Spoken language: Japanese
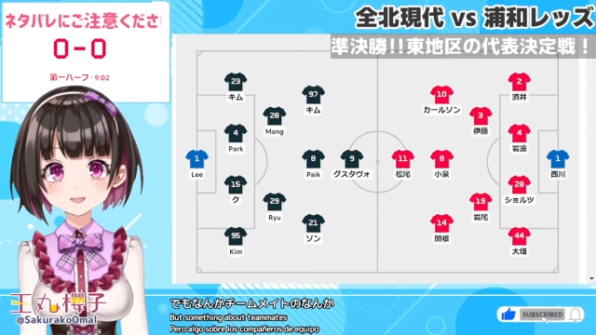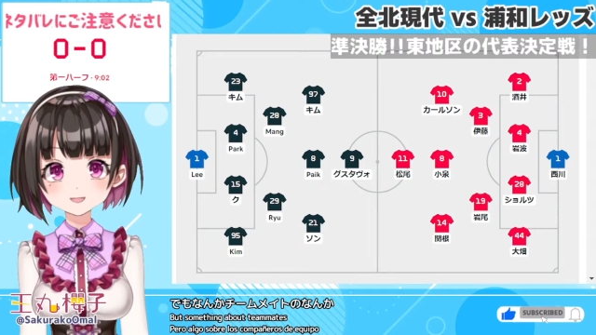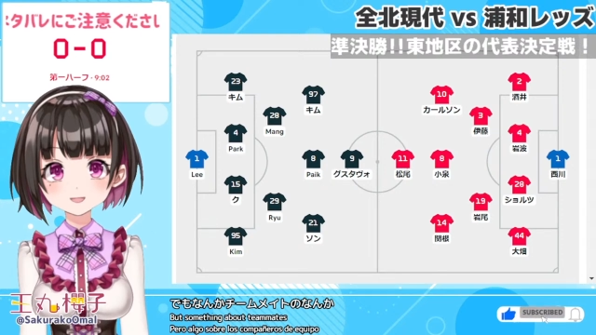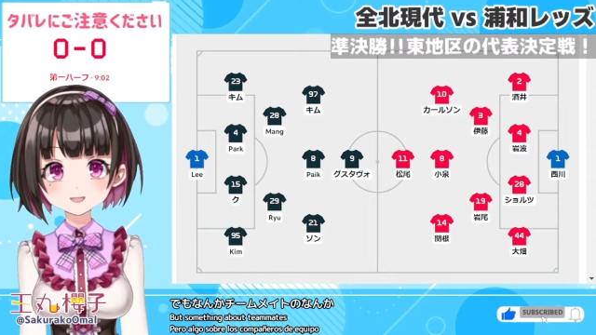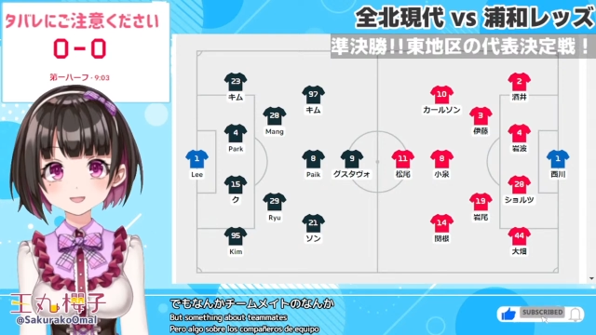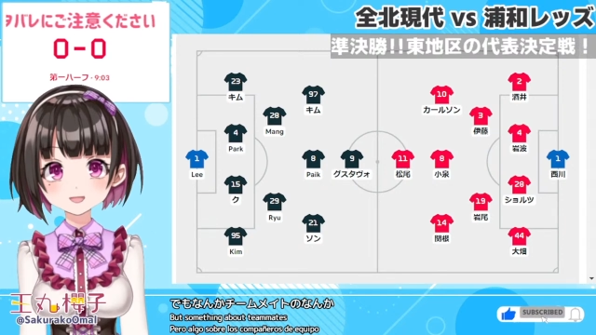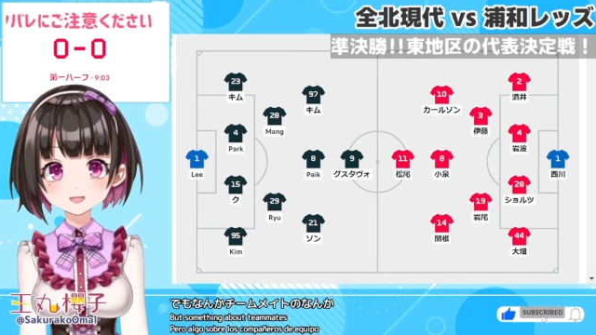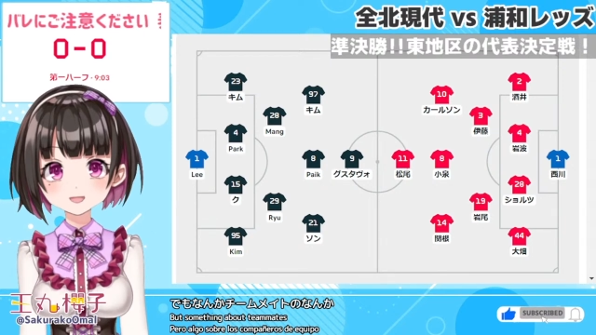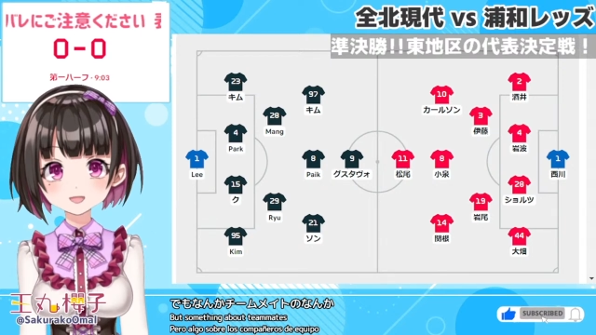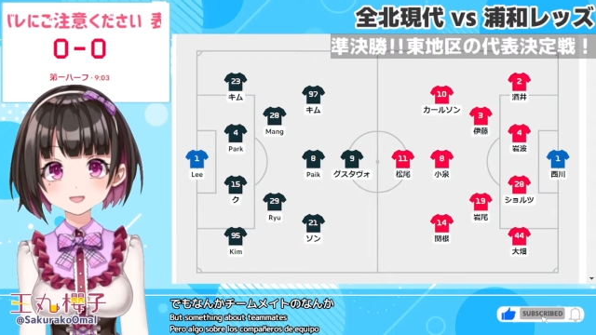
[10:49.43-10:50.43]
初
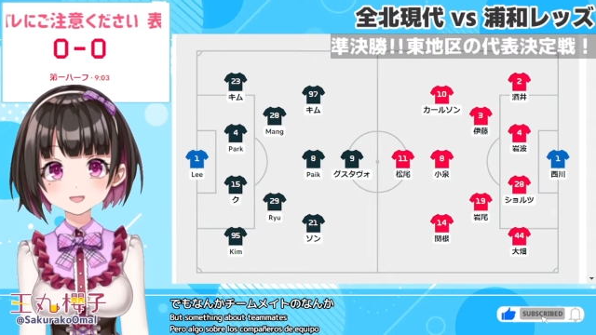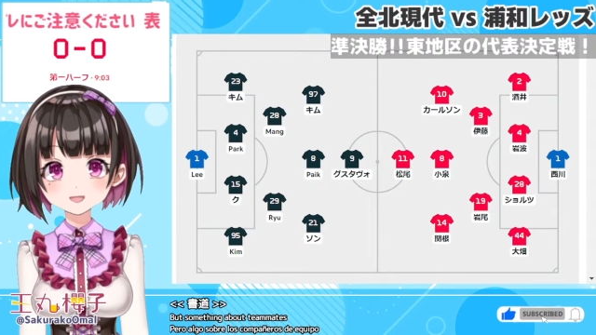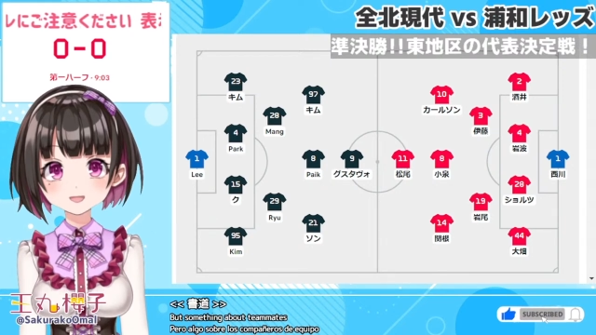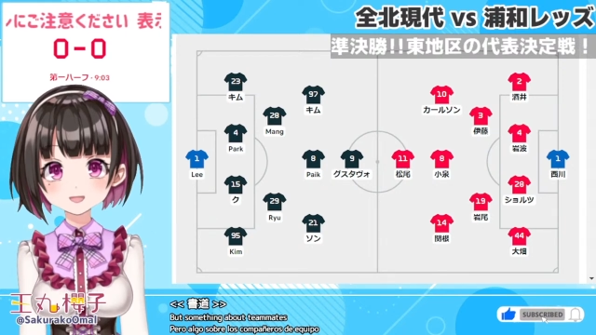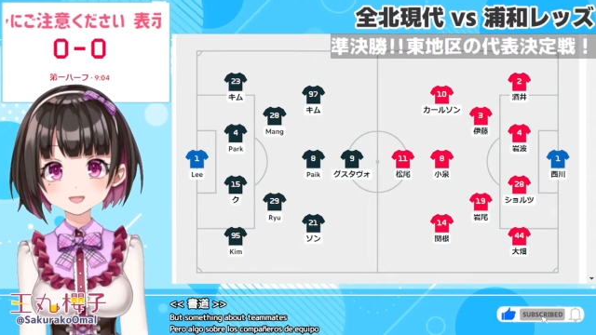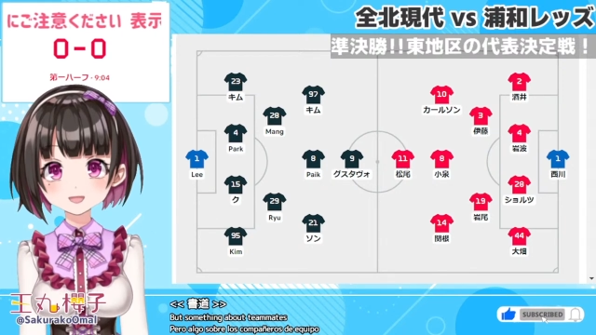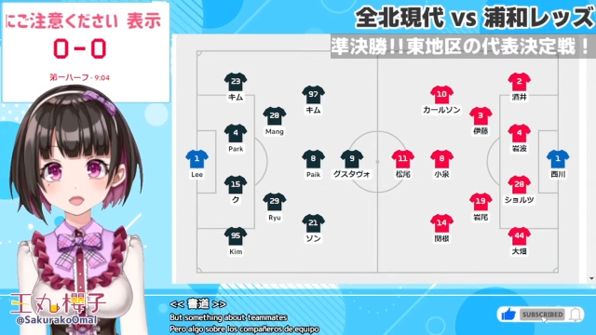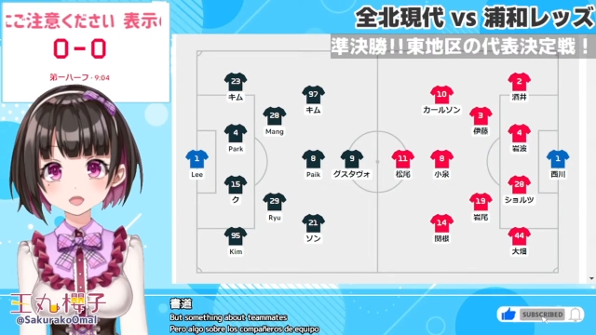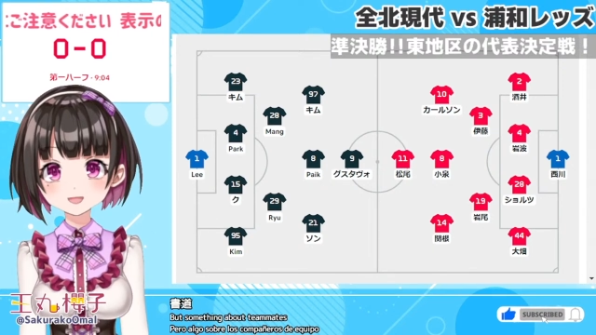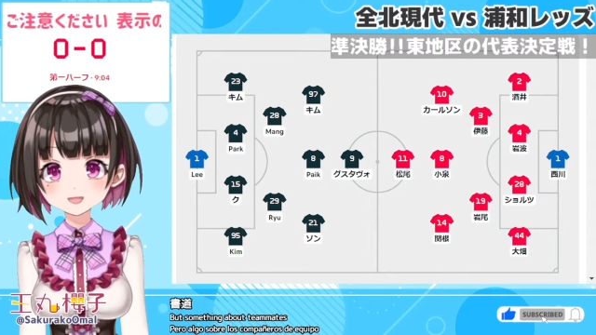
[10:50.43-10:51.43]
動
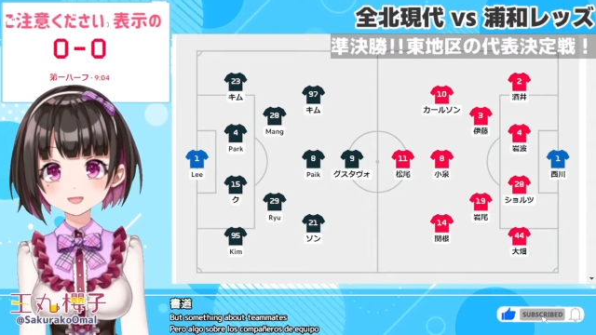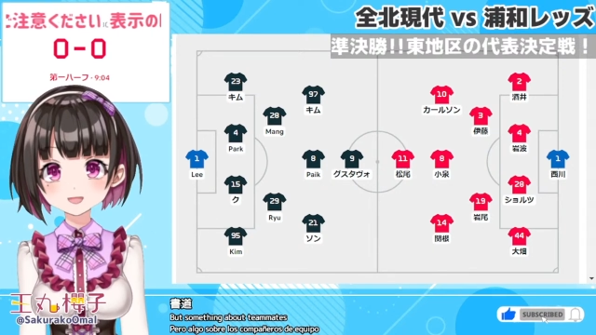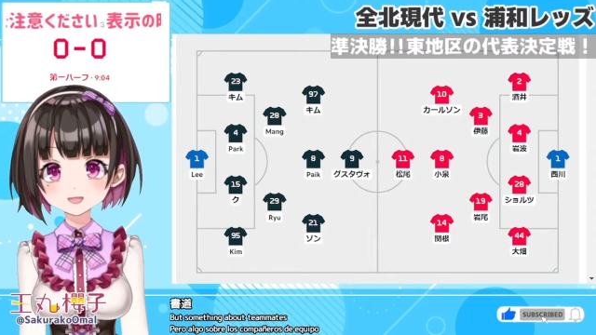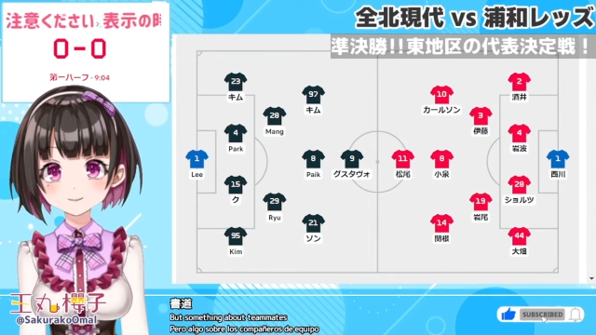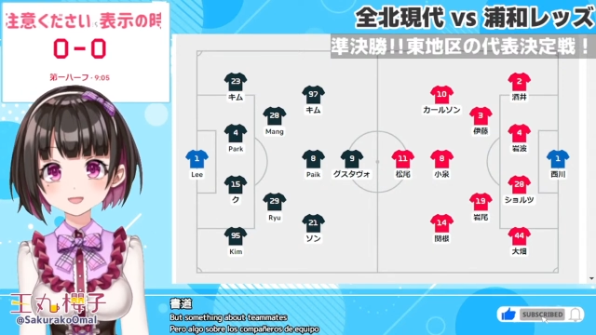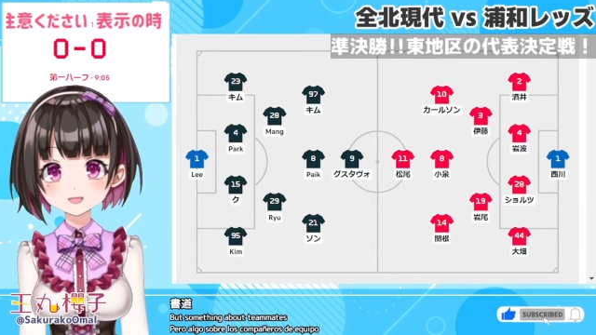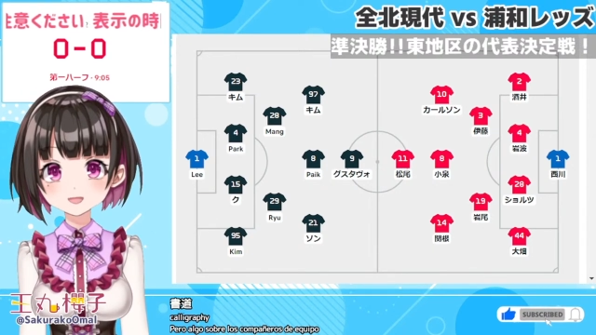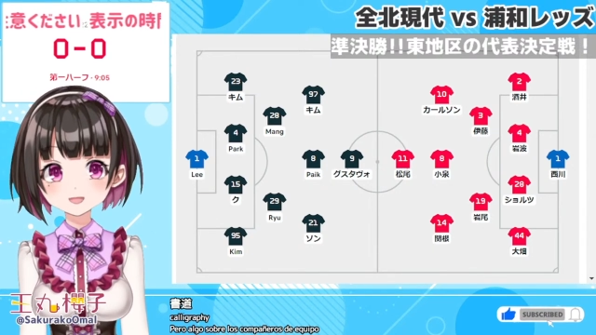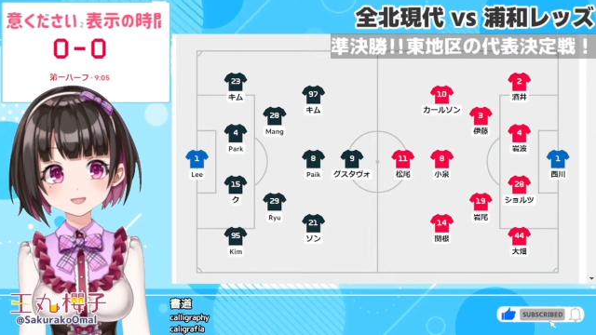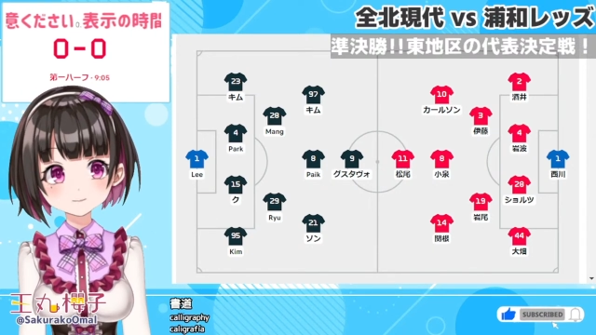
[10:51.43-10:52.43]

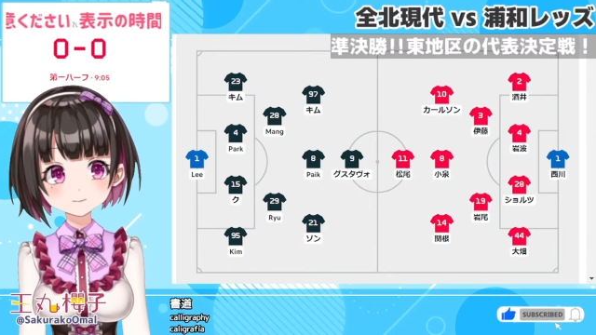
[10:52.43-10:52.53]
の